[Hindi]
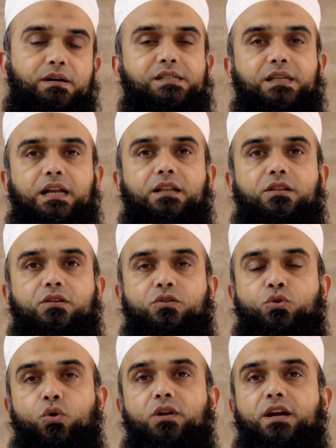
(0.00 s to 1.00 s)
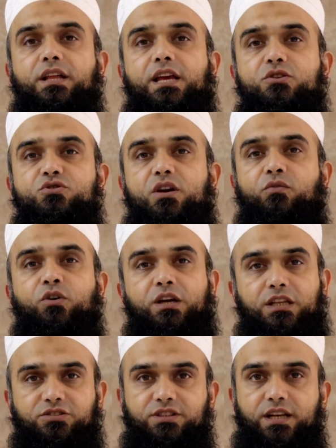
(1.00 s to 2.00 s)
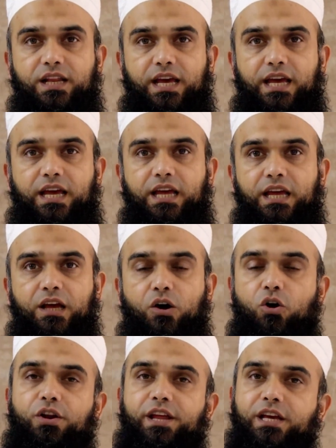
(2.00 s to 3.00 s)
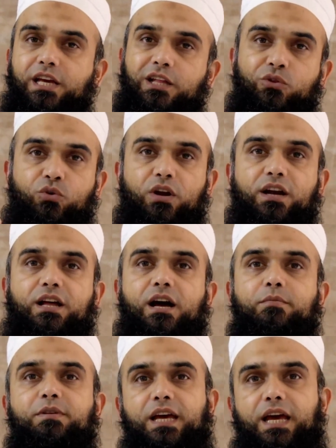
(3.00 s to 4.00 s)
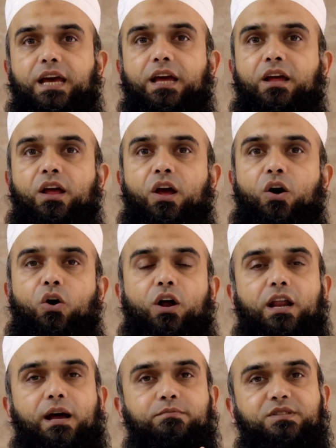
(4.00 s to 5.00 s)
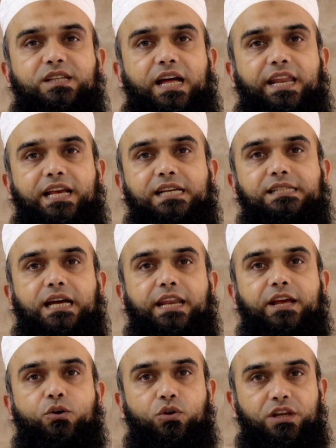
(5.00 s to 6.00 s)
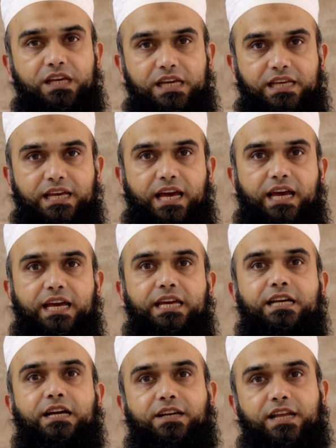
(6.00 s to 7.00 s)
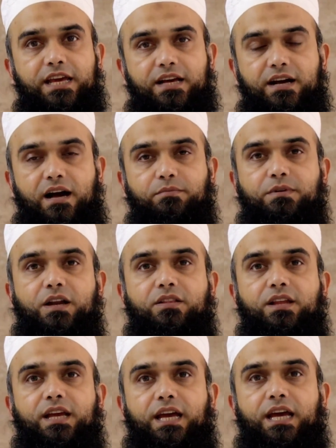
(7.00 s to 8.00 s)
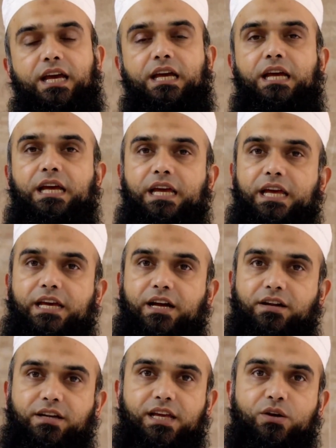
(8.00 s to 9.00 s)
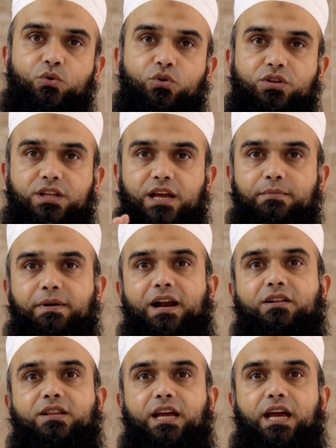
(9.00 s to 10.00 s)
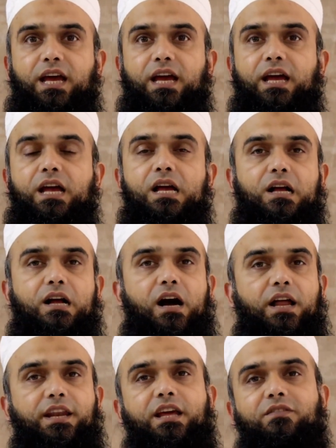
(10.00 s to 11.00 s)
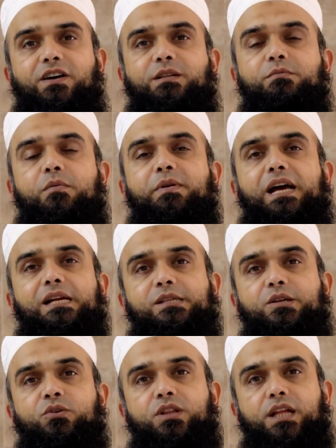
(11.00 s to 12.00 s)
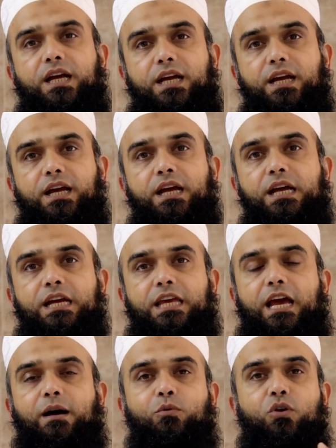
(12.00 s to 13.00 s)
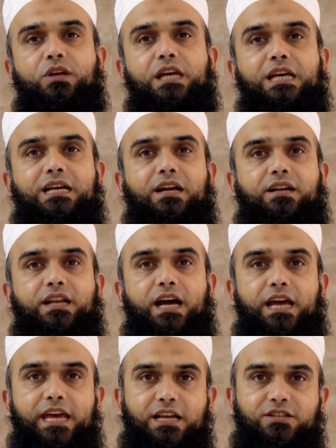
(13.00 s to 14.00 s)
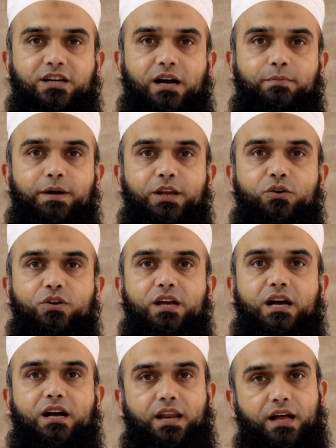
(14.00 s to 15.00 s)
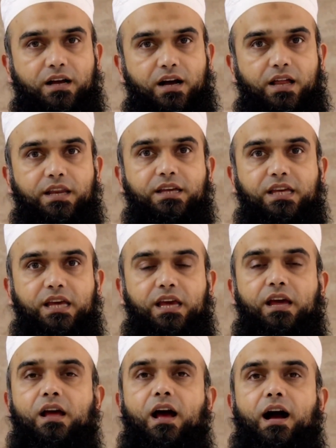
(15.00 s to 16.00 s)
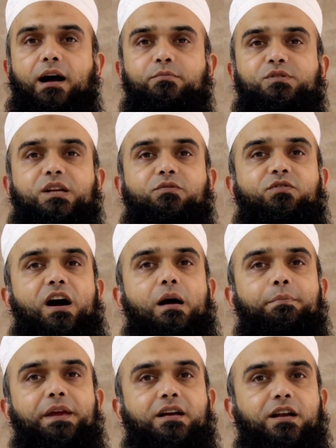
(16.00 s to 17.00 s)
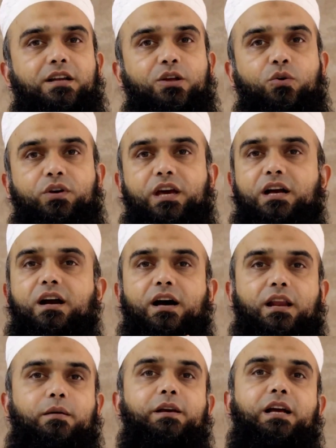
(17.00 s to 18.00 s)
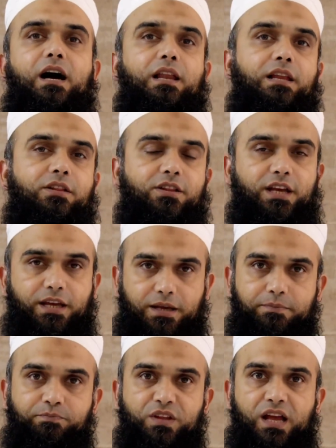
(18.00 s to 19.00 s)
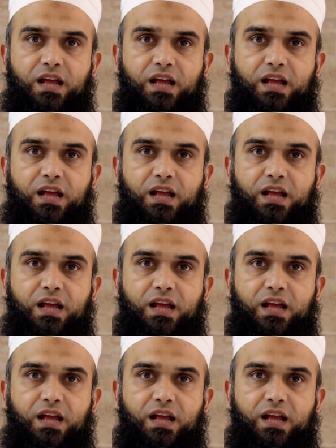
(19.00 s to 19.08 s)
मसलन दो लड़के जो हैं वो क्रिश्चियन हैं और एक हिंदू लड़का भी है और हम सारे के सारे कोलीग हैं इकट्ठे ही काम करते हैं इकट्ठे ही उठते बैठते हैं खाने के वक्त में भी ऐसे होता है कि हम लोग इकट्ठा एक जगह बनी हुई है खाना खाने की हम सब वहाँ पे इकट्ठे होके खाना भी खा लेते हैं